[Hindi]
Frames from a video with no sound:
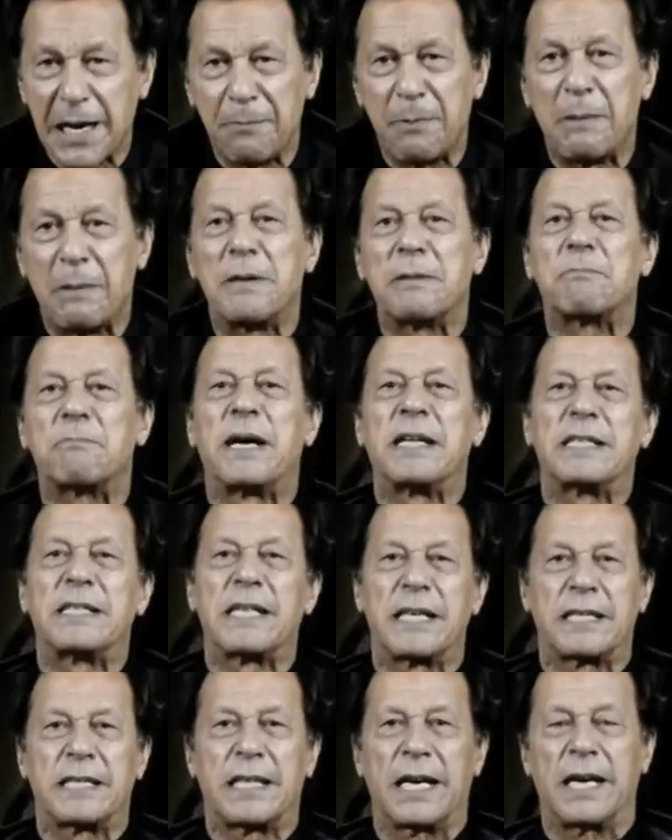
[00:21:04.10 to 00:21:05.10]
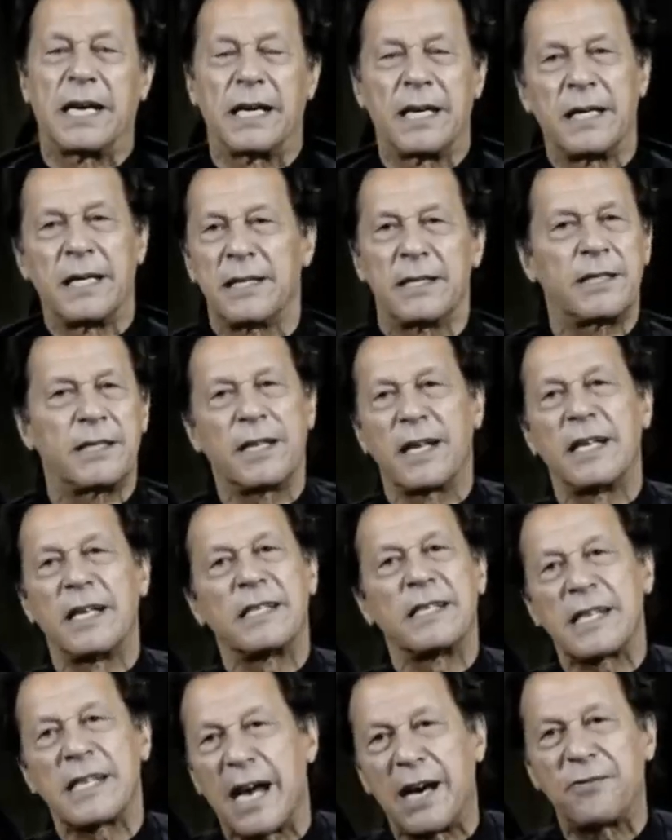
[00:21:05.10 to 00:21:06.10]
रिपब्लिक बन जाता है जिधर
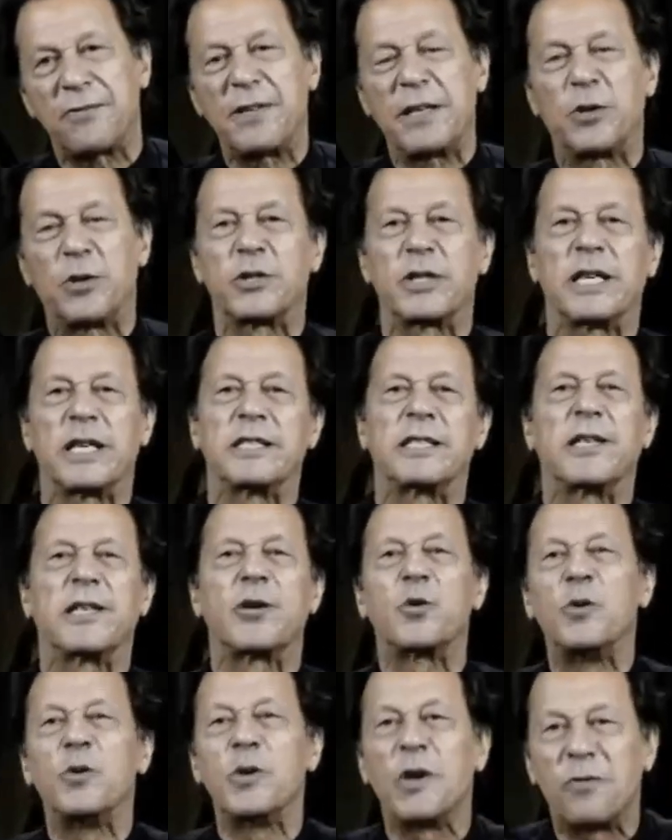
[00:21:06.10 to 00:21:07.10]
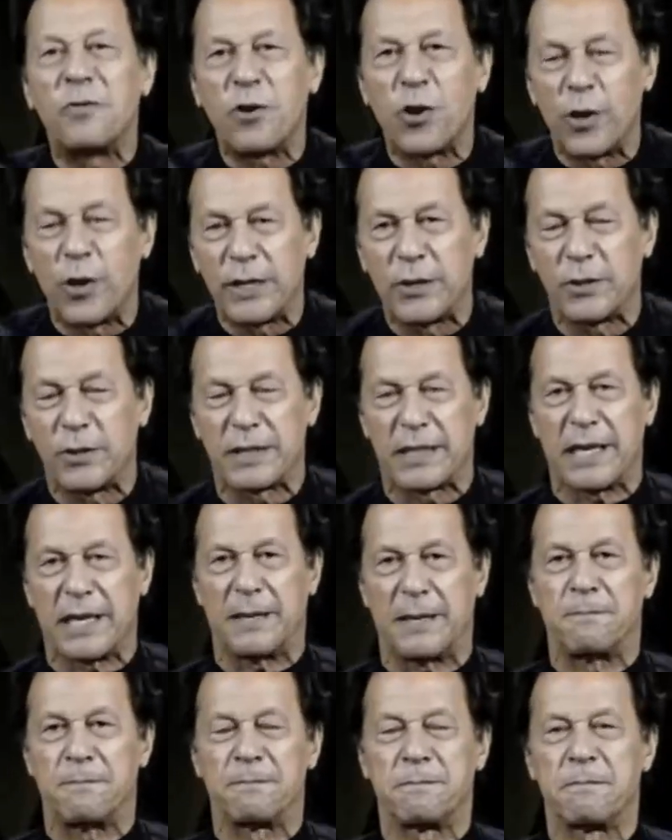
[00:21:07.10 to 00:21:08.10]
इंसाफ नहीं होता जिधर रूल ऑफ लॉ नहीं होता
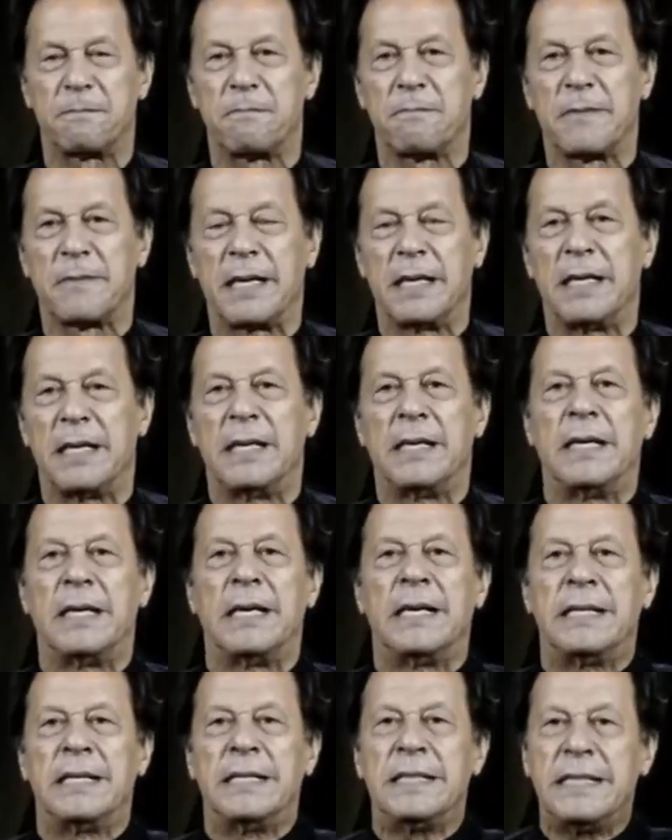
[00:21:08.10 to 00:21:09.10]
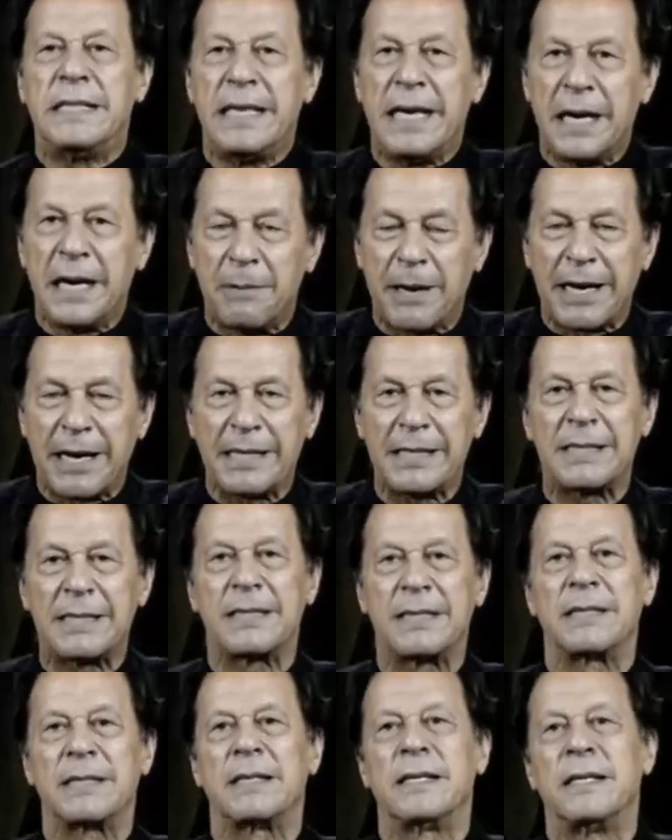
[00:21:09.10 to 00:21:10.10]
ये हमारा
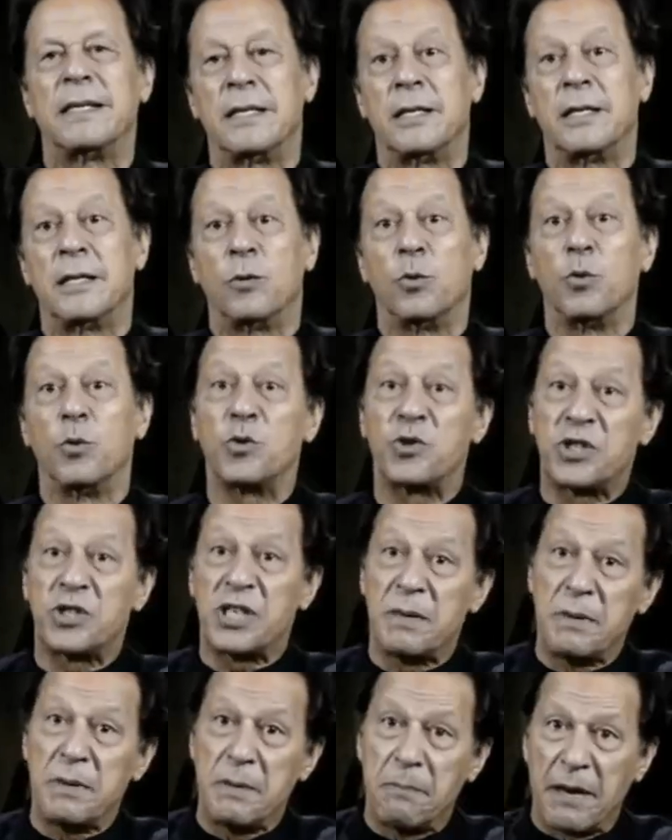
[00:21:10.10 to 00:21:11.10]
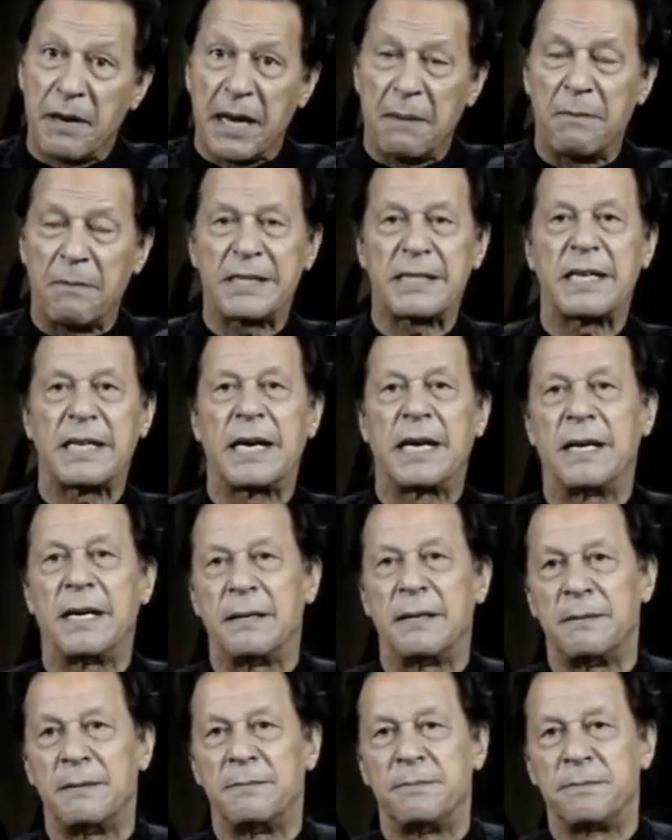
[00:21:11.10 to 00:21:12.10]
उससे भी बड़ा मसला है
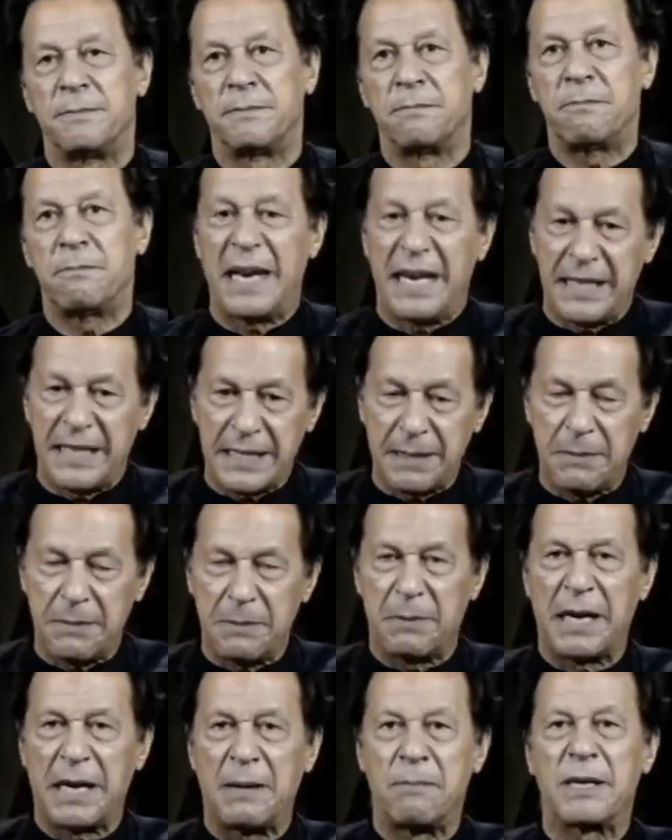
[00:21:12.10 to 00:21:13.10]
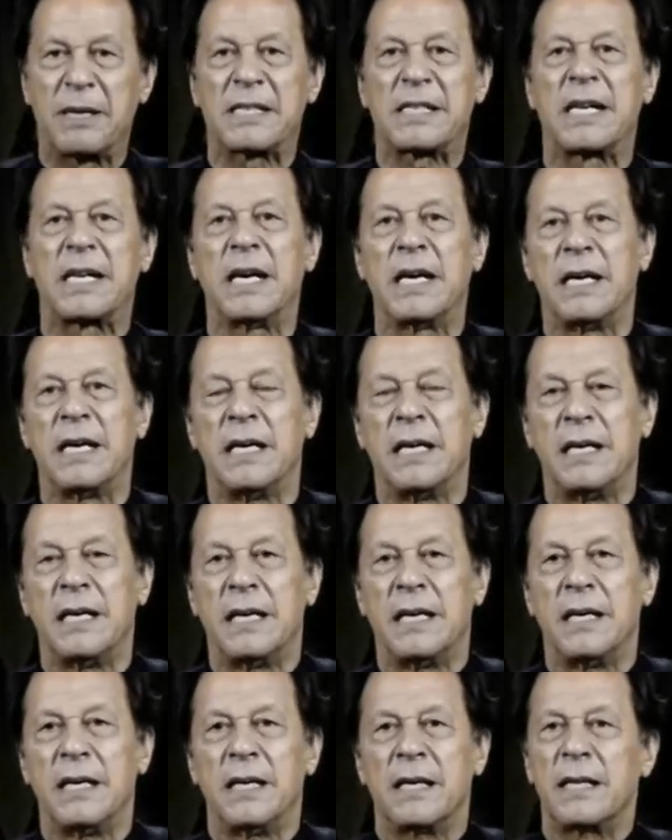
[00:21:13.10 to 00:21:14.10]
पहले से भी बड़ा मसला
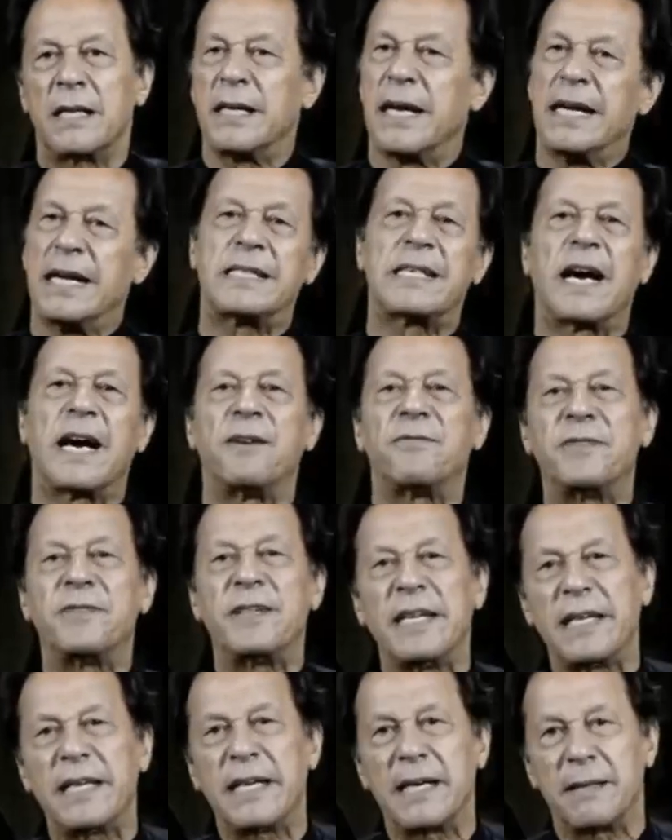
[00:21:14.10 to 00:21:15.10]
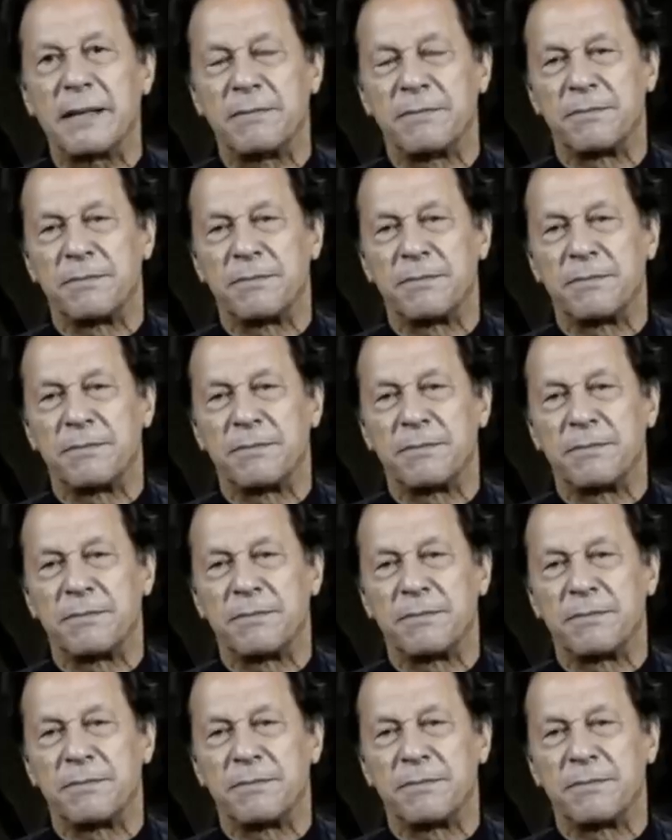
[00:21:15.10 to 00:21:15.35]
कि यह इंसाफ ही नहीं है